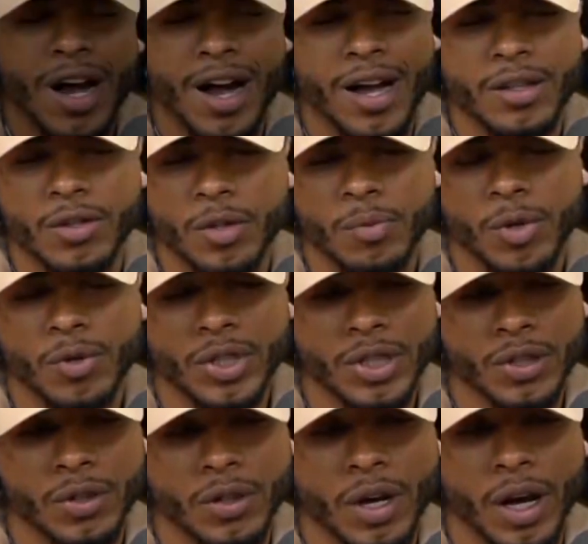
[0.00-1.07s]
bocado, irmão,
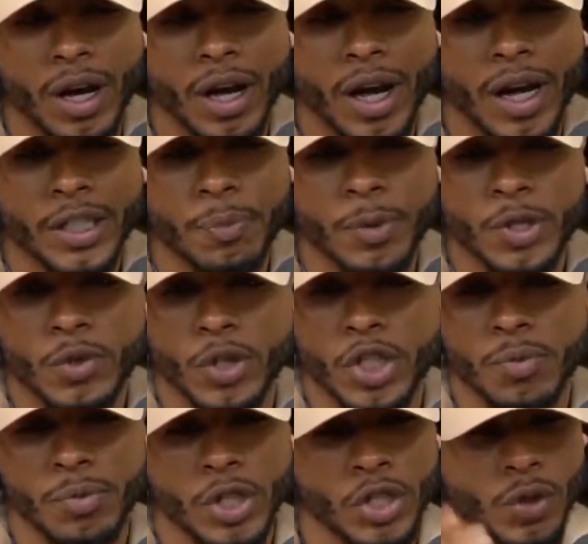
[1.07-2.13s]
que eu, as
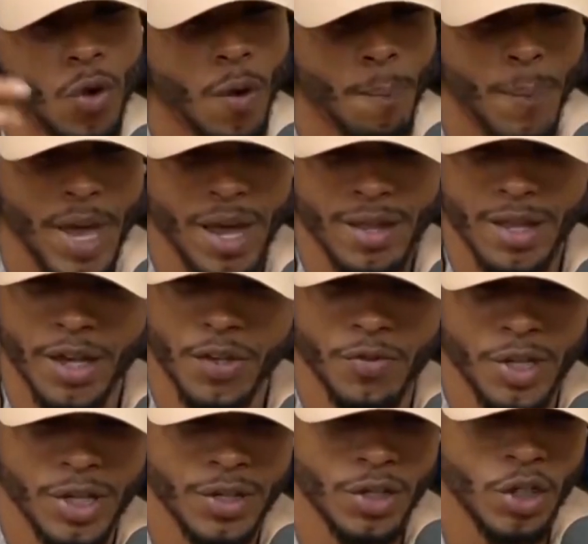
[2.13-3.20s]
pessoas me escopetam
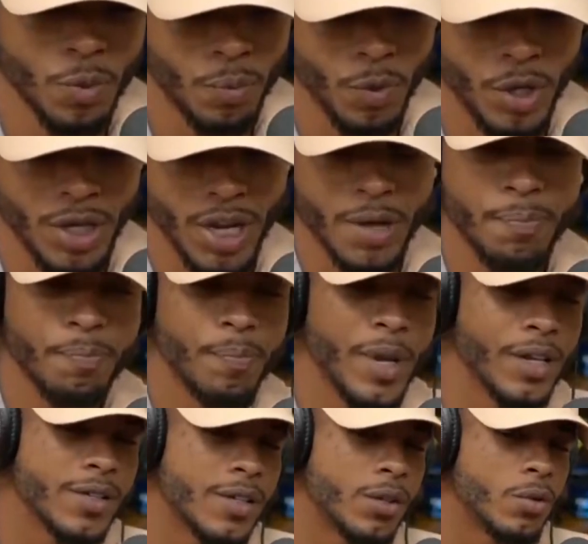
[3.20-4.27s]
às vezes, tipo, e nem
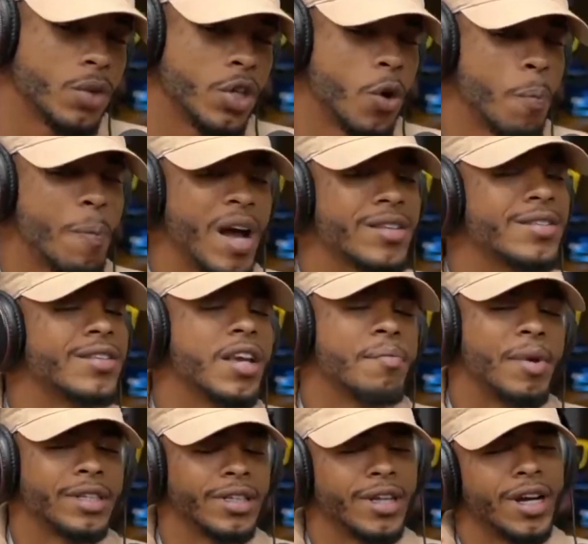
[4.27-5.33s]
pensa no que eu
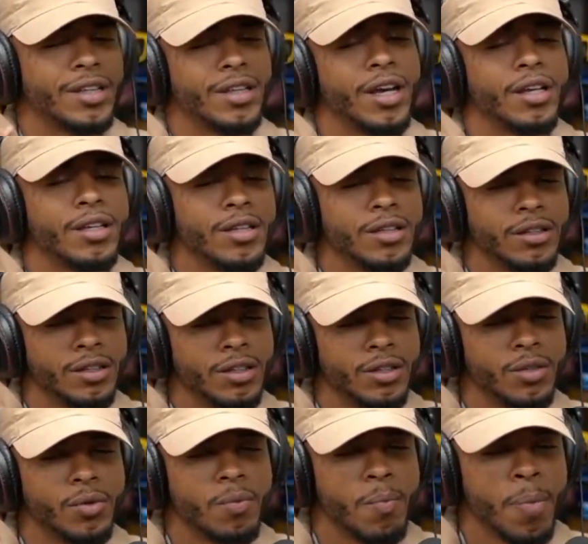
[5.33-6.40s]
passei para chegar até aqui,
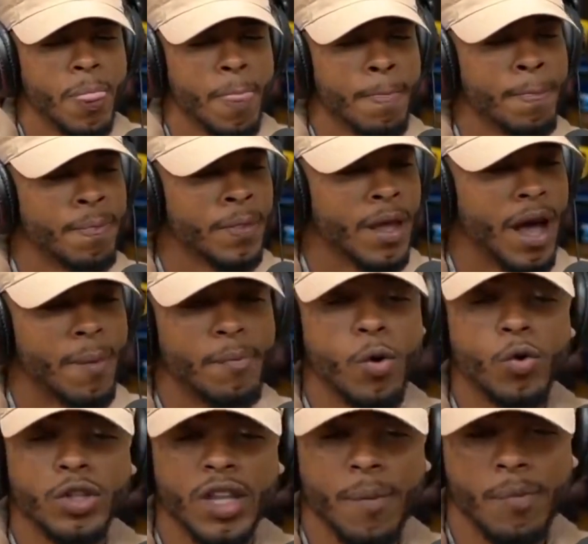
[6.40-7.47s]
entendeu? Há
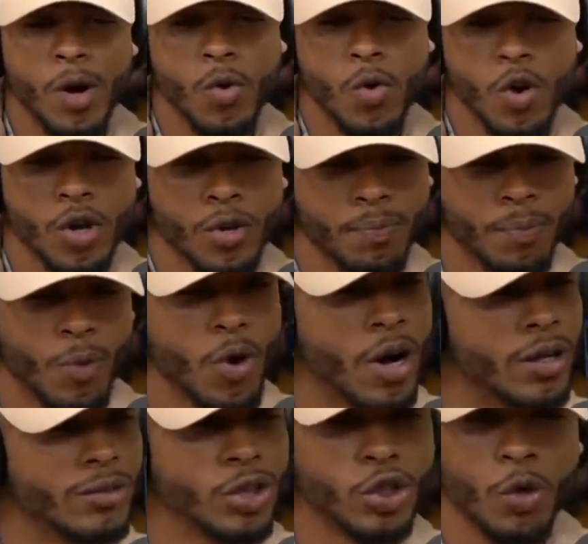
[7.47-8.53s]
pouco tempo agora,
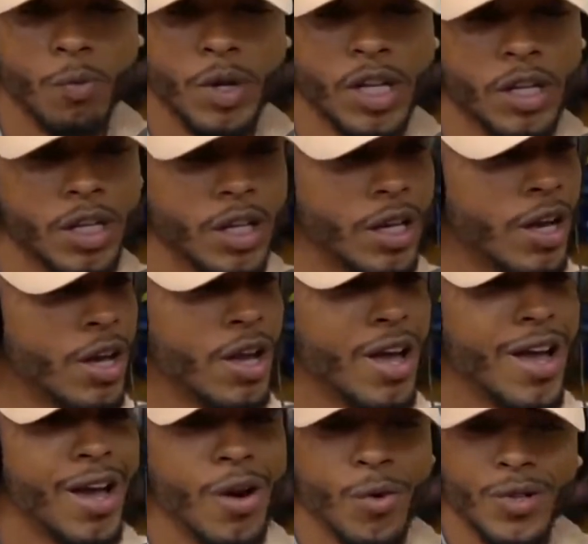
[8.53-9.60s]
porra, descobri que
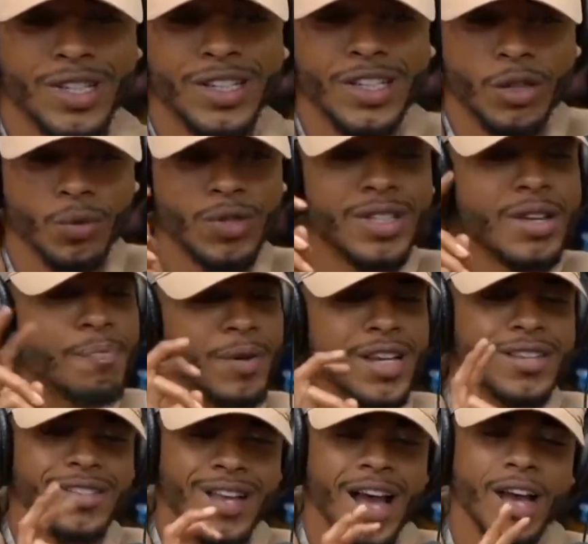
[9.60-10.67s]
os antigos
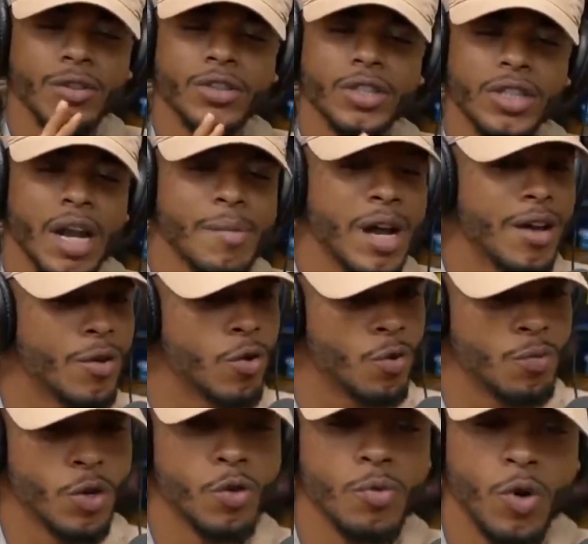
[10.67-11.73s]
empresários que trabalhavam
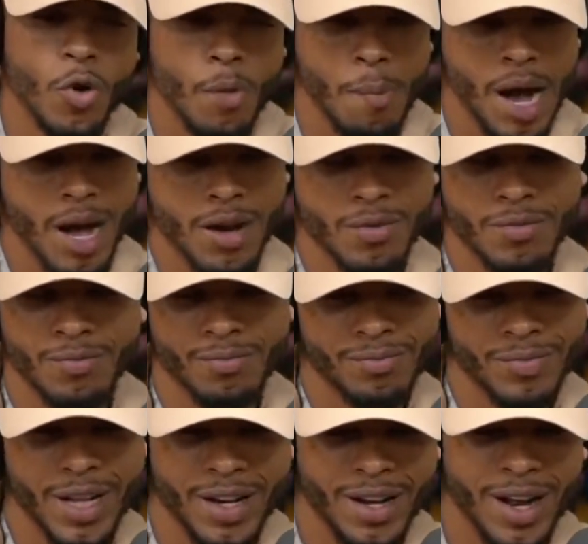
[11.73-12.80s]
comigo me roubaram,
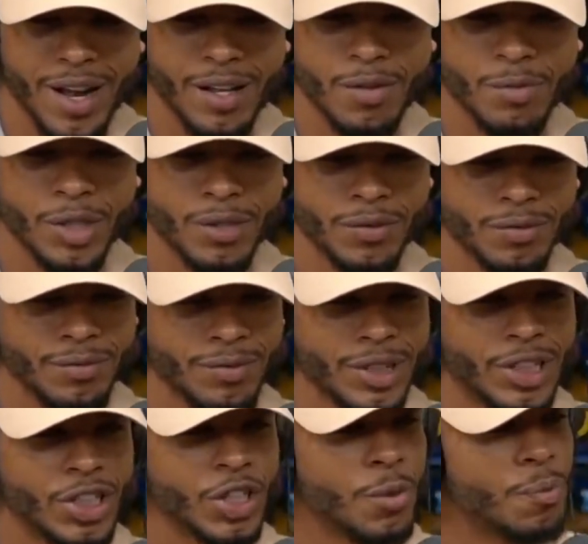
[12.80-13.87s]
tá ligado, mano?
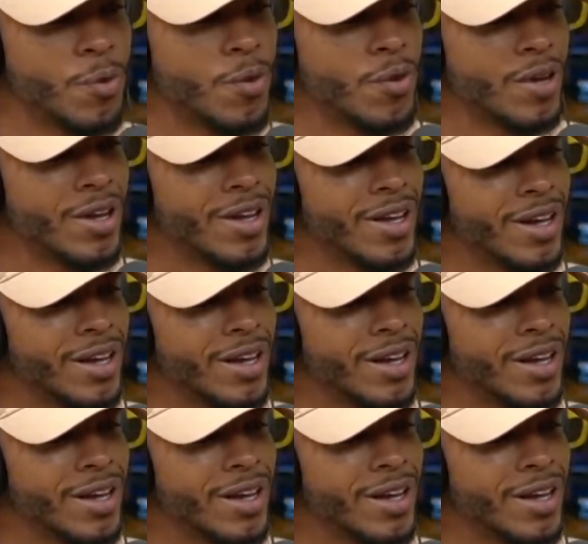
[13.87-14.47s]
E tipo,